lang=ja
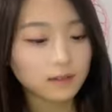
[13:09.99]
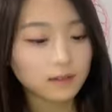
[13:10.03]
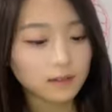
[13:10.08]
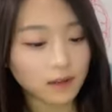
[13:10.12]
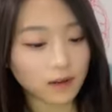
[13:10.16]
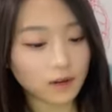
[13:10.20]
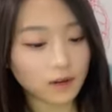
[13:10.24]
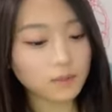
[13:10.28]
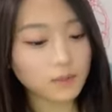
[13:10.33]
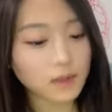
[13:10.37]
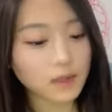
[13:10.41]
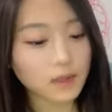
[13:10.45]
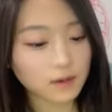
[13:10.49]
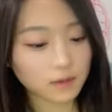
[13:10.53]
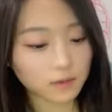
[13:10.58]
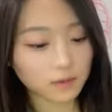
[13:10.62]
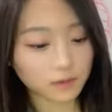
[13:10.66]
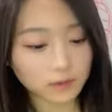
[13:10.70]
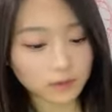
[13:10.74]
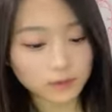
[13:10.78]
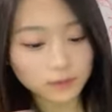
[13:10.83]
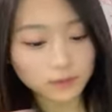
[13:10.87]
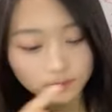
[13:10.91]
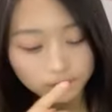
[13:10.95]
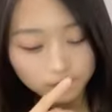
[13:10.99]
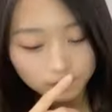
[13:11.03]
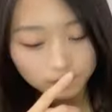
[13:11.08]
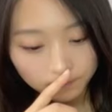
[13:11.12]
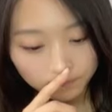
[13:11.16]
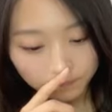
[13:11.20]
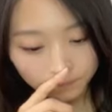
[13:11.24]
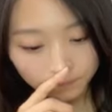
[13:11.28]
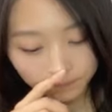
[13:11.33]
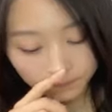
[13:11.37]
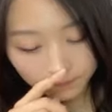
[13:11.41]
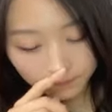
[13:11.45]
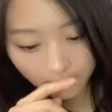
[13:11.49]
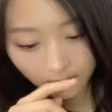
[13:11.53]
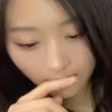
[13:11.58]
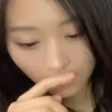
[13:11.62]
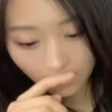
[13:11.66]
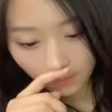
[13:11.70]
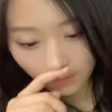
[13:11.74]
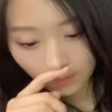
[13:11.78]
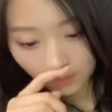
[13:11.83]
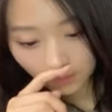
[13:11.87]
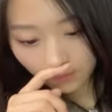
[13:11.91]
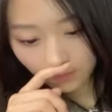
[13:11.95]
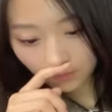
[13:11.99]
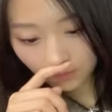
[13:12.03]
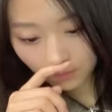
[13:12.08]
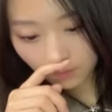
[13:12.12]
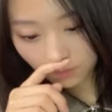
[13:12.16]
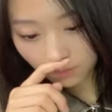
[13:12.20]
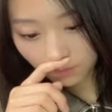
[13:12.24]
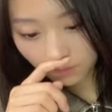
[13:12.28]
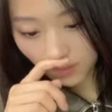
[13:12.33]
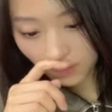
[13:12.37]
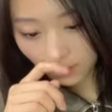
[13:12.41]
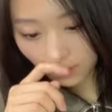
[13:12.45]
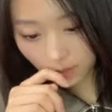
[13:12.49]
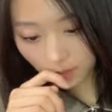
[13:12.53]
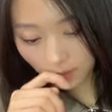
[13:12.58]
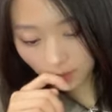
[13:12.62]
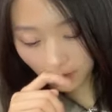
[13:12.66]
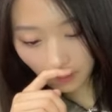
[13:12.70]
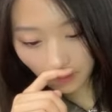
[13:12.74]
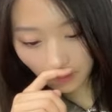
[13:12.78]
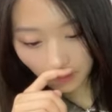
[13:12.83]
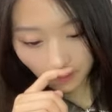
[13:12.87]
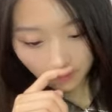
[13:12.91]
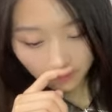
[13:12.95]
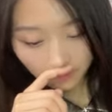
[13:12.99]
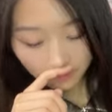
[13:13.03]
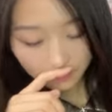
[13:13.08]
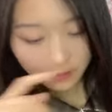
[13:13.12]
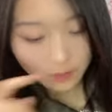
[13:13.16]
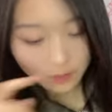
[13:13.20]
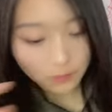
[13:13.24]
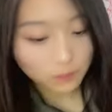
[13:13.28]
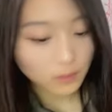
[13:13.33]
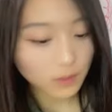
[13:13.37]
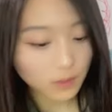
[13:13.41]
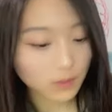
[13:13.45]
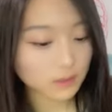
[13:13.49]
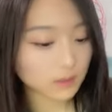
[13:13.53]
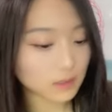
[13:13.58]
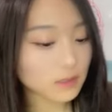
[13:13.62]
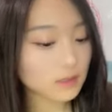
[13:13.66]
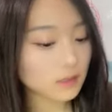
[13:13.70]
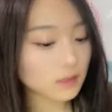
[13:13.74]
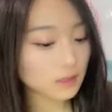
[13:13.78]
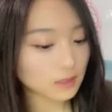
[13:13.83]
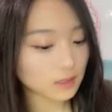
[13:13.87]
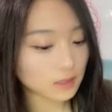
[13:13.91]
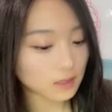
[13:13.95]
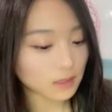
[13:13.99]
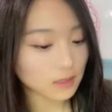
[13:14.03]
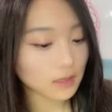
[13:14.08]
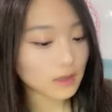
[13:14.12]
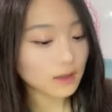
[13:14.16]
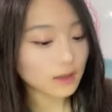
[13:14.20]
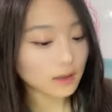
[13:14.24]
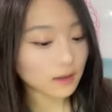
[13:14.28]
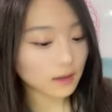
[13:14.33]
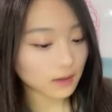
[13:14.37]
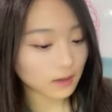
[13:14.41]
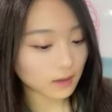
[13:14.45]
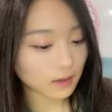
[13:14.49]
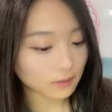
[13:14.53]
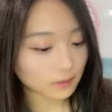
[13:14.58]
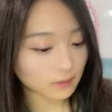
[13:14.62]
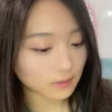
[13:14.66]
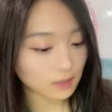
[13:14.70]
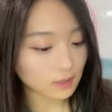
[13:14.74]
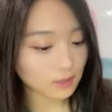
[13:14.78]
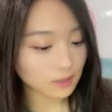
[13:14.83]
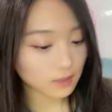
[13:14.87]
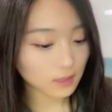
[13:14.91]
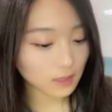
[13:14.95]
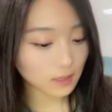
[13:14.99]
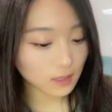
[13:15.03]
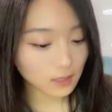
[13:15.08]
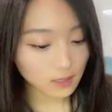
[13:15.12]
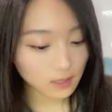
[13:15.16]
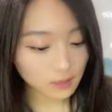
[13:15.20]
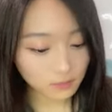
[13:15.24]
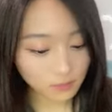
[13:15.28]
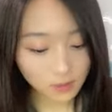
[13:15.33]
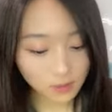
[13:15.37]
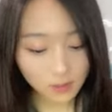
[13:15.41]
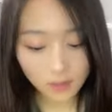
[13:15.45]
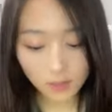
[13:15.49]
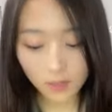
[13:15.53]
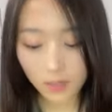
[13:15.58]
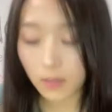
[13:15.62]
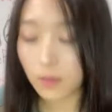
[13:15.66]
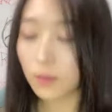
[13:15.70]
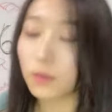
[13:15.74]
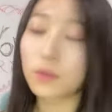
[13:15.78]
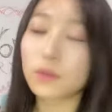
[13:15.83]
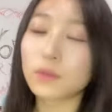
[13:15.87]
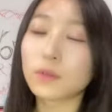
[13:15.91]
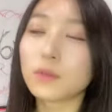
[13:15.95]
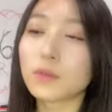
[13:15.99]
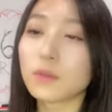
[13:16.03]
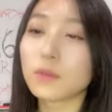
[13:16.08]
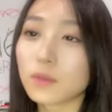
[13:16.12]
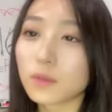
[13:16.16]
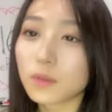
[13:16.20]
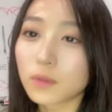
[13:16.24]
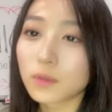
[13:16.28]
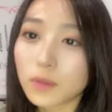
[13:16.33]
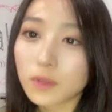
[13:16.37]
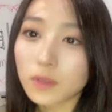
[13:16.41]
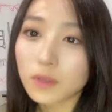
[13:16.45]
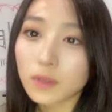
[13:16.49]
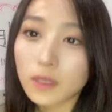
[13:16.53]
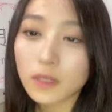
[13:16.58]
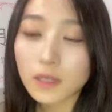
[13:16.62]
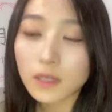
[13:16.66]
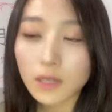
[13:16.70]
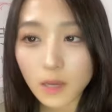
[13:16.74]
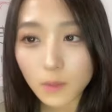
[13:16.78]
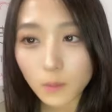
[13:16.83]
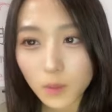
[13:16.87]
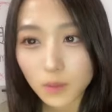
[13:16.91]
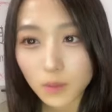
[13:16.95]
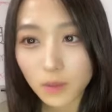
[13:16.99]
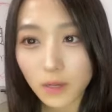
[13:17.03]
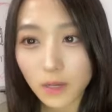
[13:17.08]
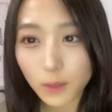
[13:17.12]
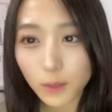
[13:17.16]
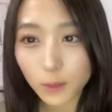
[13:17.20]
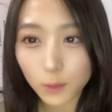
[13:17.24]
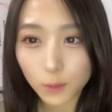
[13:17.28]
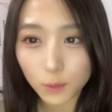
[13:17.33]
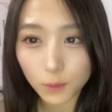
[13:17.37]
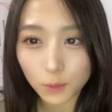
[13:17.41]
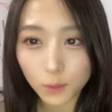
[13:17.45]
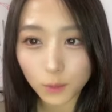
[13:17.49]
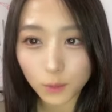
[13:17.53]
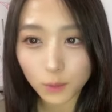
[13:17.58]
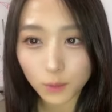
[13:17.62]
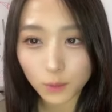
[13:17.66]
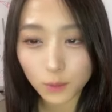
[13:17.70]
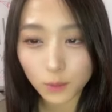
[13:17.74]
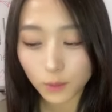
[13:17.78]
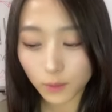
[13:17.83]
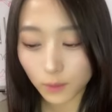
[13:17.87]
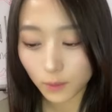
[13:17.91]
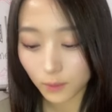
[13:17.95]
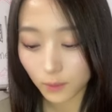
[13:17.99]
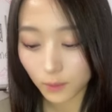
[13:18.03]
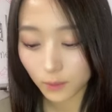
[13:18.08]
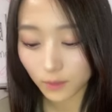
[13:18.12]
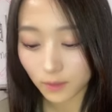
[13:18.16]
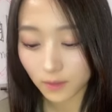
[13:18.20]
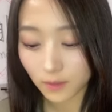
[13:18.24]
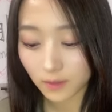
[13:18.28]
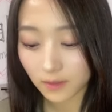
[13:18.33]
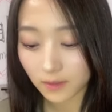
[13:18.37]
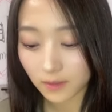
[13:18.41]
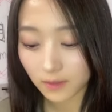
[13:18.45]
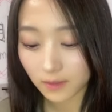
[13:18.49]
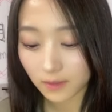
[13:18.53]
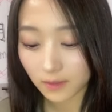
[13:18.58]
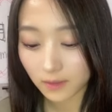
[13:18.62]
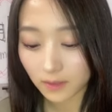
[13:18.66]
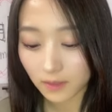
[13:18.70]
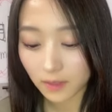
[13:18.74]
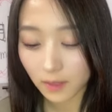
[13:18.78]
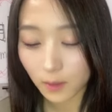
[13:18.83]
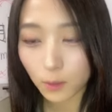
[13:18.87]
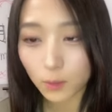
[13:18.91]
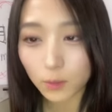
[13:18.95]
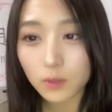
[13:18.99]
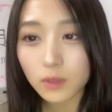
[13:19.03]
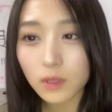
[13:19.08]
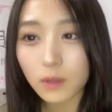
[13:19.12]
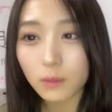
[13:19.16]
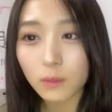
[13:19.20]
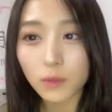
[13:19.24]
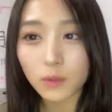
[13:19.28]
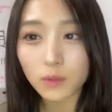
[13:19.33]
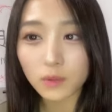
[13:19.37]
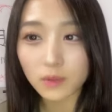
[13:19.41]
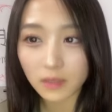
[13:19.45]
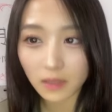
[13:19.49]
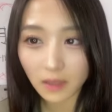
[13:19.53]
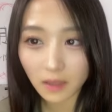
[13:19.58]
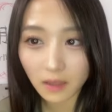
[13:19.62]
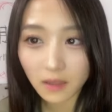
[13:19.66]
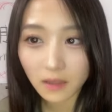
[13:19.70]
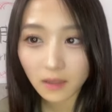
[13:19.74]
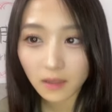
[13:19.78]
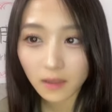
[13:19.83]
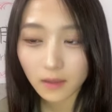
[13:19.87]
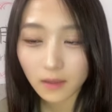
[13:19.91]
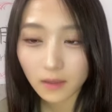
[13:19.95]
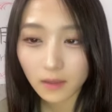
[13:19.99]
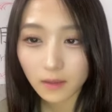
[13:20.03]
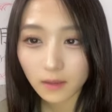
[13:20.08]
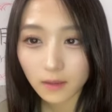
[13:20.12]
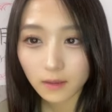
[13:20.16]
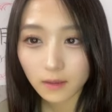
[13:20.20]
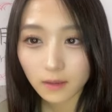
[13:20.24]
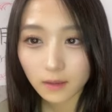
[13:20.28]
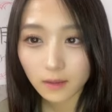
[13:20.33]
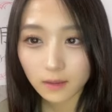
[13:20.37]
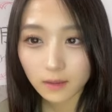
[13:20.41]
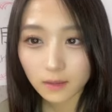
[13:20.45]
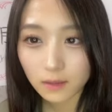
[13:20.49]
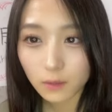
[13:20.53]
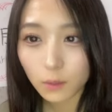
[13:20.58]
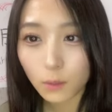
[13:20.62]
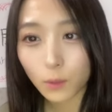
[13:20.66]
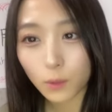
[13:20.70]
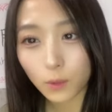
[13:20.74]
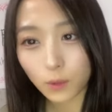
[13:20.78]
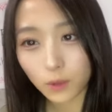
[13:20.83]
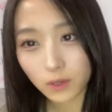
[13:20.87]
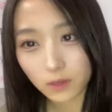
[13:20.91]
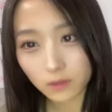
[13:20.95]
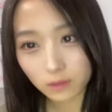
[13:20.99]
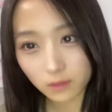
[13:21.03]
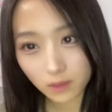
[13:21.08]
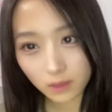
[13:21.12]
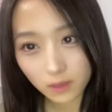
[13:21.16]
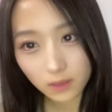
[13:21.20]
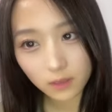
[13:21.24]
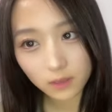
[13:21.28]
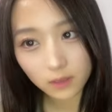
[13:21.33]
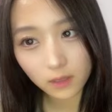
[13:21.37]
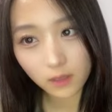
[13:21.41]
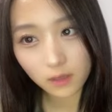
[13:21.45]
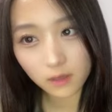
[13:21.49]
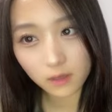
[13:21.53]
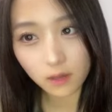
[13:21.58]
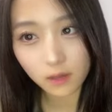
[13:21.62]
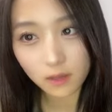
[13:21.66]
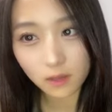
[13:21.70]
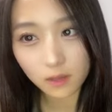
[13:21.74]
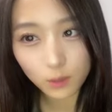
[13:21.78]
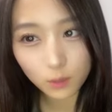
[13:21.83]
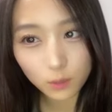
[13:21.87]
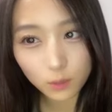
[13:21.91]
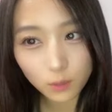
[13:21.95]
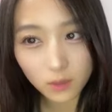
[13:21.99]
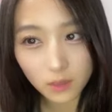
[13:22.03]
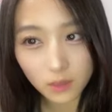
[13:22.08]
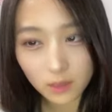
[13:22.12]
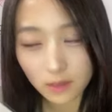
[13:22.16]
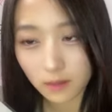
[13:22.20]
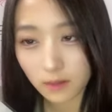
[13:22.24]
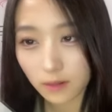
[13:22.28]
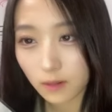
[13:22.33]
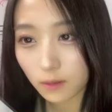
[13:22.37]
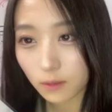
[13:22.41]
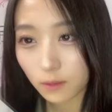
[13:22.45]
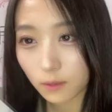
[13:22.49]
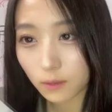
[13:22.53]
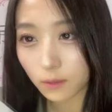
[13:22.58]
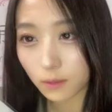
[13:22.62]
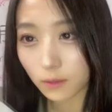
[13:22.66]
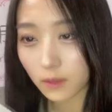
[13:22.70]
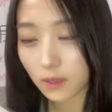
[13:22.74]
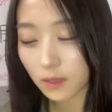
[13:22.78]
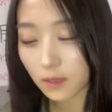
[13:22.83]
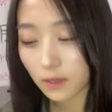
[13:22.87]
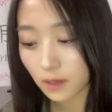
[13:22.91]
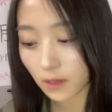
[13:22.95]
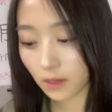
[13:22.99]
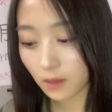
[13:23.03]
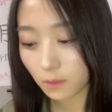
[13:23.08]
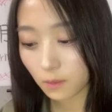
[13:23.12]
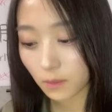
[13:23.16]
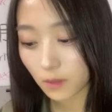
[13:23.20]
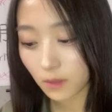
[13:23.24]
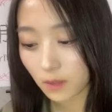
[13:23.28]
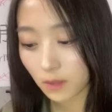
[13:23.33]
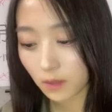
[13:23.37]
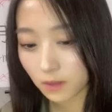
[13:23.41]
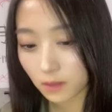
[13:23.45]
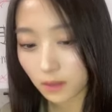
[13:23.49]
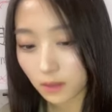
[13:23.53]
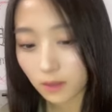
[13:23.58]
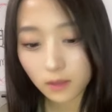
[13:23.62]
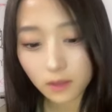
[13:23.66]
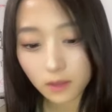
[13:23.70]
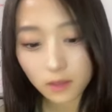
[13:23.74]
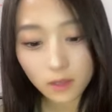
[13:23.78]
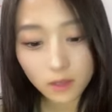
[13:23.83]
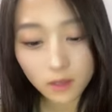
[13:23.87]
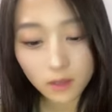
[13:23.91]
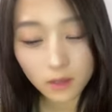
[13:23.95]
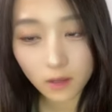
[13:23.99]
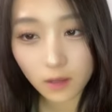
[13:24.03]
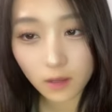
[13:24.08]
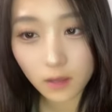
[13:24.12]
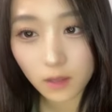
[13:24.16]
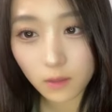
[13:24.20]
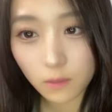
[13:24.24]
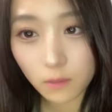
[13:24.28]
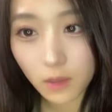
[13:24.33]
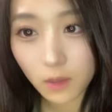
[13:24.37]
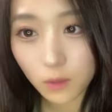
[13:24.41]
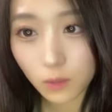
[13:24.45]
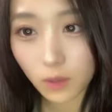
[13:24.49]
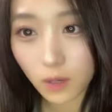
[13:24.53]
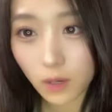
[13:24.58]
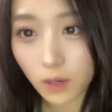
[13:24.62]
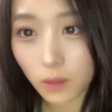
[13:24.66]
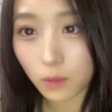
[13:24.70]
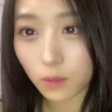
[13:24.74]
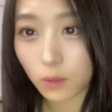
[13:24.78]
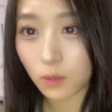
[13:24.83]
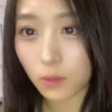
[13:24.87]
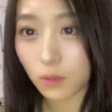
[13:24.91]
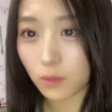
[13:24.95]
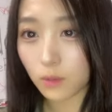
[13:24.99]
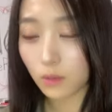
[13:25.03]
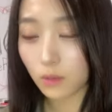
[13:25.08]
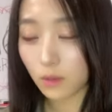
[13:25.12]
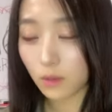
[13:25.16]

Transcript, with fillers: ラルメールラルメールかでもまあ確かに私的にはアイドル2回目のアイドルってことだもんねでもこれは確かによく聞かれるの2回目なんで2回目のアイドル